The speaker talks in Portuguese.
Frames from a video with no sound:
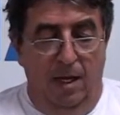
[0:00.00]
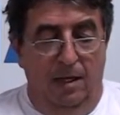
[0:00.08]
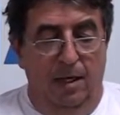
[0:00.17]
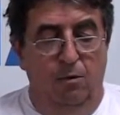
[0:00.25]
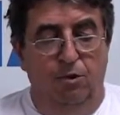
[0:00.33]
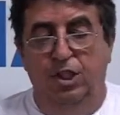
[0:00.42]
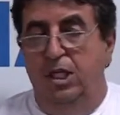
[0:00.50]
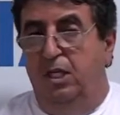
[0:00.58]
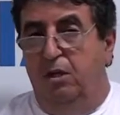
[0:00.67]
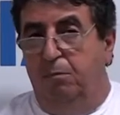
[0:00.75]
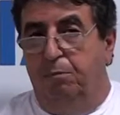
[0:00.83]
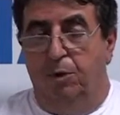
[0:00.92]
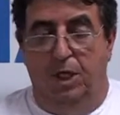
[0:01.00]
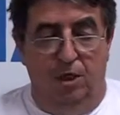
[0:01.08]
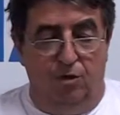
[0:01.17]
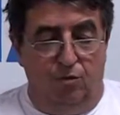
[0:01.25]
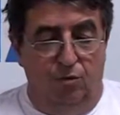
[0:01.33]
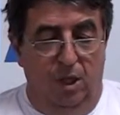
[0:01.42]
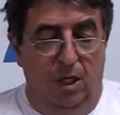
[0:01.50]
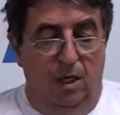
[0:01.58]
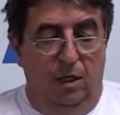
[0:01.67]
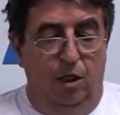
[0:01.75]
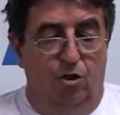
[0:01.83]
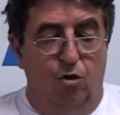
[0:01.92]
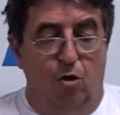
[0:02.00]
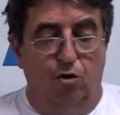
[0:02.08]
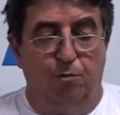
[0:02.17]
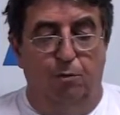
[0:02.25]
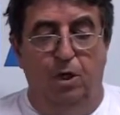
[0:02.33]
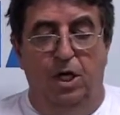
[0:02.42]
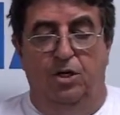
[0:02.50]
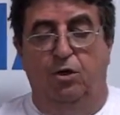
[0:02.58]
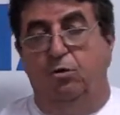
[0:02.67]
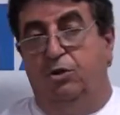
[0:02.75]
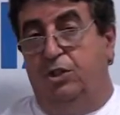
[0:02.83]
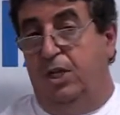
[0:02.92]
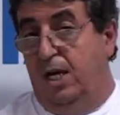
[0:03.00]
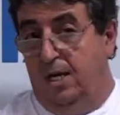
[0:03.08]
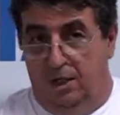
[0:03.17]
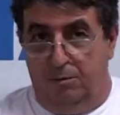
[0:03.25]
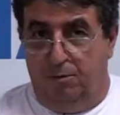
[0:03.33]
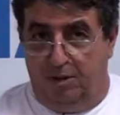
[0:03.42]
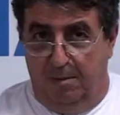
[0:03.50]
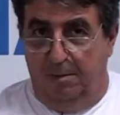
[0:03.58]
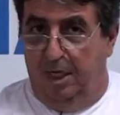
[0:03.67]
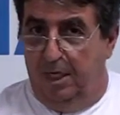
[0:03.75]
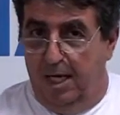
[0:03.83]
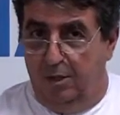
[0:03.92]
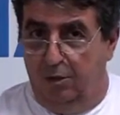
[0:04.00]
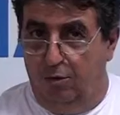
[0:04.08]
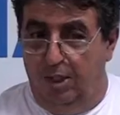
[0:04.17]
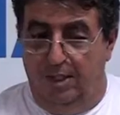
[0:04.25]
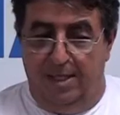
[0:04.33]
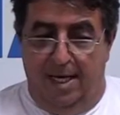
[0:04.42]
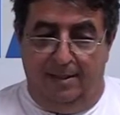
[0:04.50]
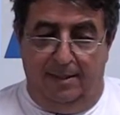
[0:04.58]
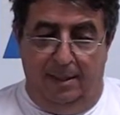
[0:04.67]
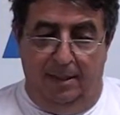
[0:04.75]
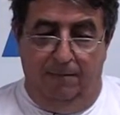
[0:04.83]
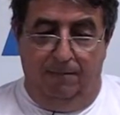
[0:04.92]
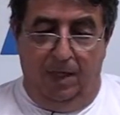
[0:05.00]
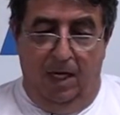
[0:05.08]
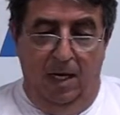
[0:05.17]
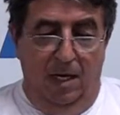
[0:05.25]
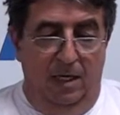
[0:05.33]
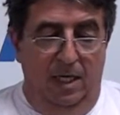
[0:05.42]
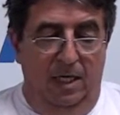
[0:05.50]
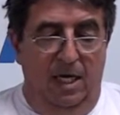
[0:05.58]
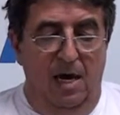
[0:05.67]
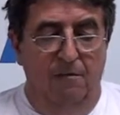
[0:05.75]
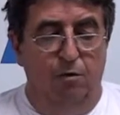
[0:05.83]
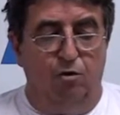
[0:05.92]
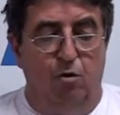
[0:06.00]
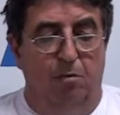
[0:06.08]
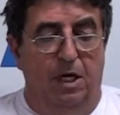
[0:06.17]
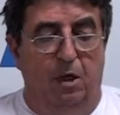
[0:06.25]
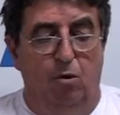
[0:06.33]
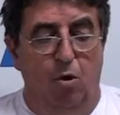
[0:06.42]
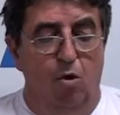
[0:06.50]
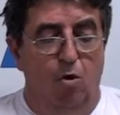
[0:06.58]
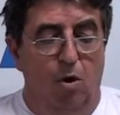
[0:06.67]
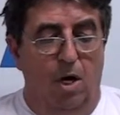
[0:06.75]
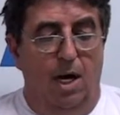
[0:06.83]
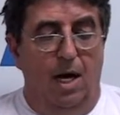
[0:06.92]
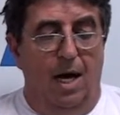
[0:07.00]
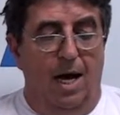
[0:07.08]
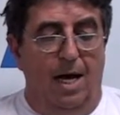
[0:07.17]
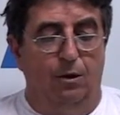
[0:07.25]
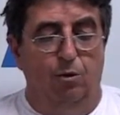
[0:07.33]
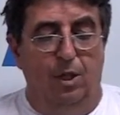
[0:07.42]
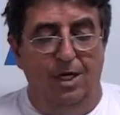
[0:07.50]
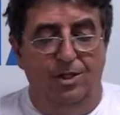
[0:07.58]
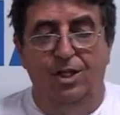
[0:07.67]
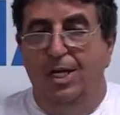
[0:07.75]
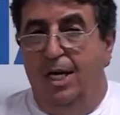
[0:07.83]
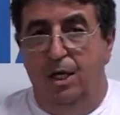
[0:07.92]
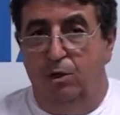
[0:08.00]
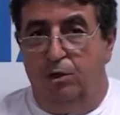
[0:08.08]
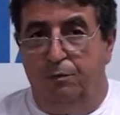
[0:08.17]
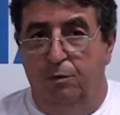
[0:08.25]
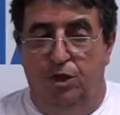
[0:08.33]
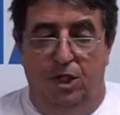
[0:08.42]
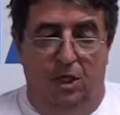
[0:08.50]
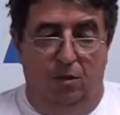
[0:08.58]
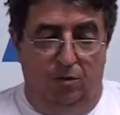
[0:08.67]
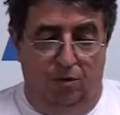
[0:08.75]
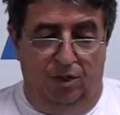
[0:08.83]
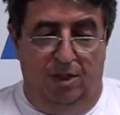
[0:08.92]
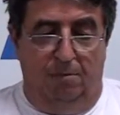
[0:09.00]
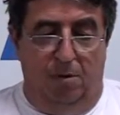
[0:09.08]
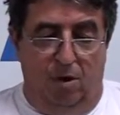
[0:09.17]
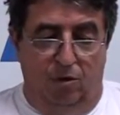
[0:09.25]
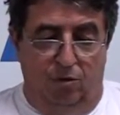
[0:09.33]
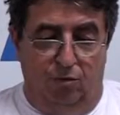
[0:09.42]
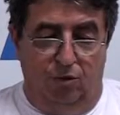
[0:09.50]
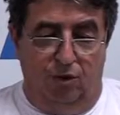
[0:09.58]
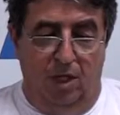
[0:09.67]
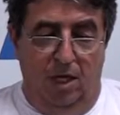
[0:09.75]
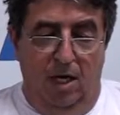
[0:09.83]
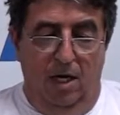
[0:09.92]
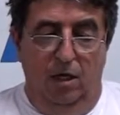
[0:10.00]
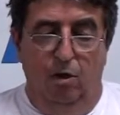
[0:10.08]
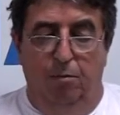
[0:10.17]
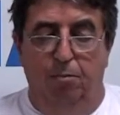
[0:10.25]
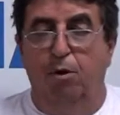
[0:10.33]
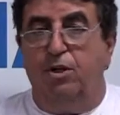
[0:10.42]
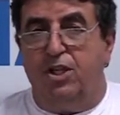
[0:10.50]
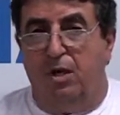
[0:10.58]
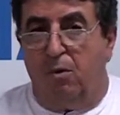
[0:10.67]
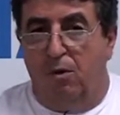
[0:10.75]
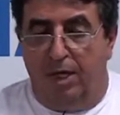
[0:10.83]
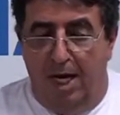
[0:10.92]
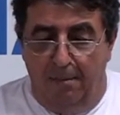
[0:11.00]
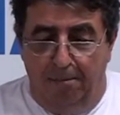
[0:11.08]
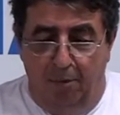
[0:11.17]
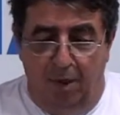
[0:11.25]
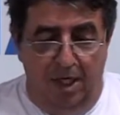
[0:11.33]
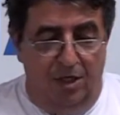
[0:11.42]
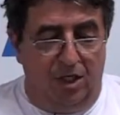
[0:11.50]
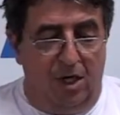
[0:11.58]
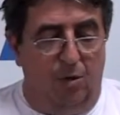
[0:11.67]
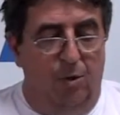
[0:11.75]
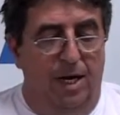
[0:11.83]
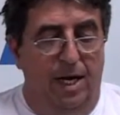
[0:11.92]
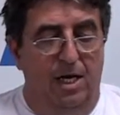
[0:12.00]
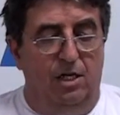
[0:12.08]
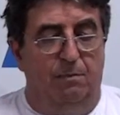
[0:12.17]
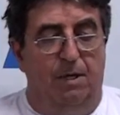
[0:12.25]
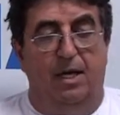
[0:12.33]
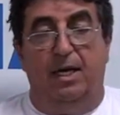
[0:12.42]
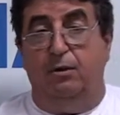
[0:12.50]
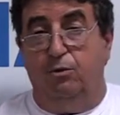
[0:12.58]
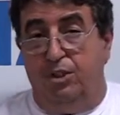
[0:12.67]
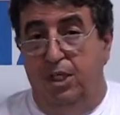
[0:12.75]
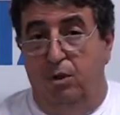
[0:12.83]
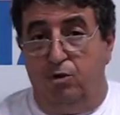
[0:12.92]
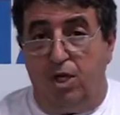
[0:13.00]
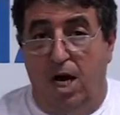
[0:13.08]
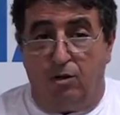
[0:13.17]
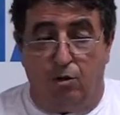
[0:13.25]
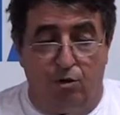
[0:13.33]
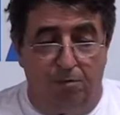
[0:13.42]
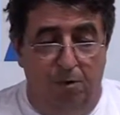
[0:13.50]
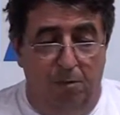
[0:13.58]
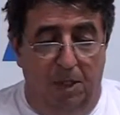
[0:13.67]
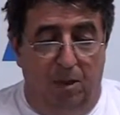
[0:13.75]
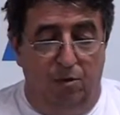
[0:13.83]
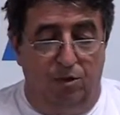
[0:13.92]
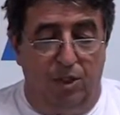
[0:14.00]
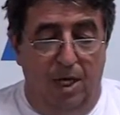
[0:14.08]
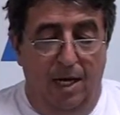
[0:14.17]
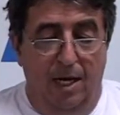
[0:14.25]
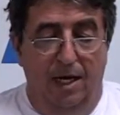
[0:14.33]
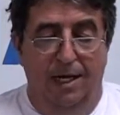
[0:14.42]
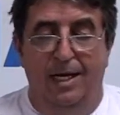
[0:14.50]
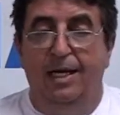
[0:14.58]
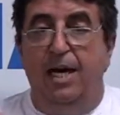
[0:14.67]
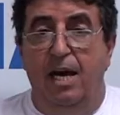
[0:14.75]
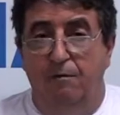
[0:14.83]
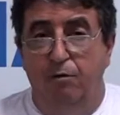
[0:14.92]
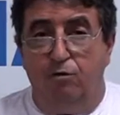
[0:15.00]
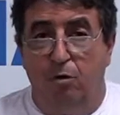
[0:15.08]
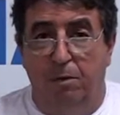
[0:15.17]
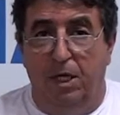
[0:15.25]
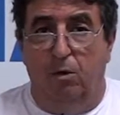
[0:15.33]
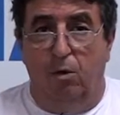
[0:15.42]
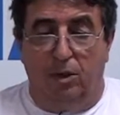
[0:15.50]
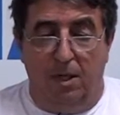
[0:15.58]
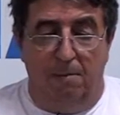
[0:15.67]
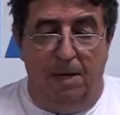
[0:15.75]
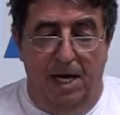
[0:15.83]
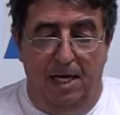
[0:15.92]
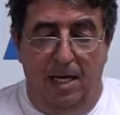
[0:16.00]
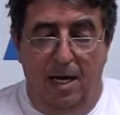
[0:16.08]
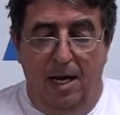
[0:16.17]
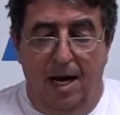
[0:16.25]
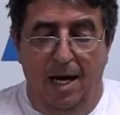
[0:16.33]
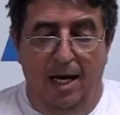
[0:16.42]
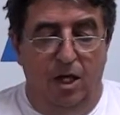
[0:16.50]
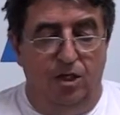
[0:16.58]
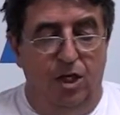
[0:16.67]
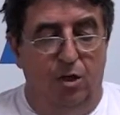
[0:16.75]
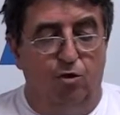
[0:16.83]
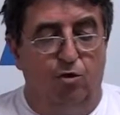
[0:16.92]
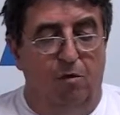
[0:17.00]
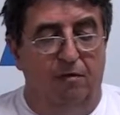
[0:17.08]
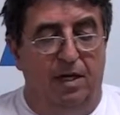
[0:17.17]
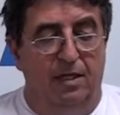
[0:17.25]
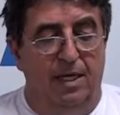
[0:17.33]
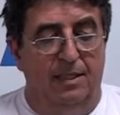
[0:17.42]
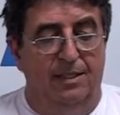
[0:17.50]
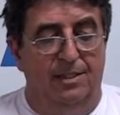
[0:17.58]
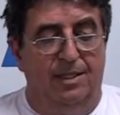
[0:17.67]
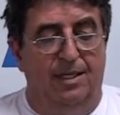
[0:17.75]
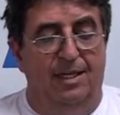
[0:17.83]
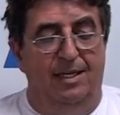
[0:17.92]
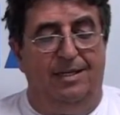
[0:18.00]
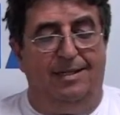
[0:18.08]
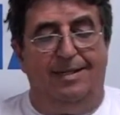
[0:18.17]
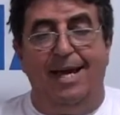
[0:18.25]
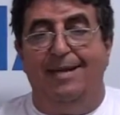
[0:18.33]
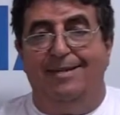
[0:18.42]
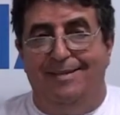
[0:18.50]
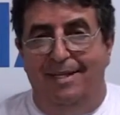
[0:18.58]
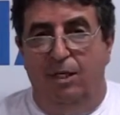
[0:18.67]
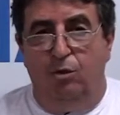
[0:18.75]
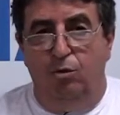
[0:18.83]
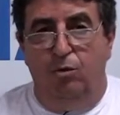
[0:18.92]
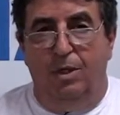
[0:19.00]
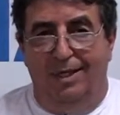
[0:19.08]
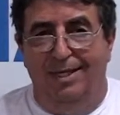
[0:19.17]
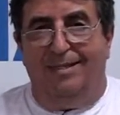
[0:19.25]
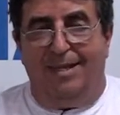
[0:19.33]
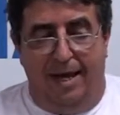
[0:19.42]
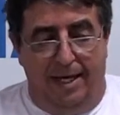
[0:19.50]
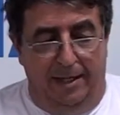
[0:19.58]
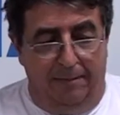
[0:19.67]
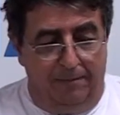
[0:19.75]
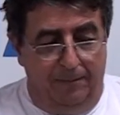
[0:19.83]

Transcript: Não digam por isso que só os políticos têm a responsabilidade do desastre. Ninguém vos obrigou a durante anos fugir dos impostos e opor-se a qualquer política coerente para reduzir os gastos públicos, e ninguém vos obrigou também a eleger os governantes que têm tido e têm.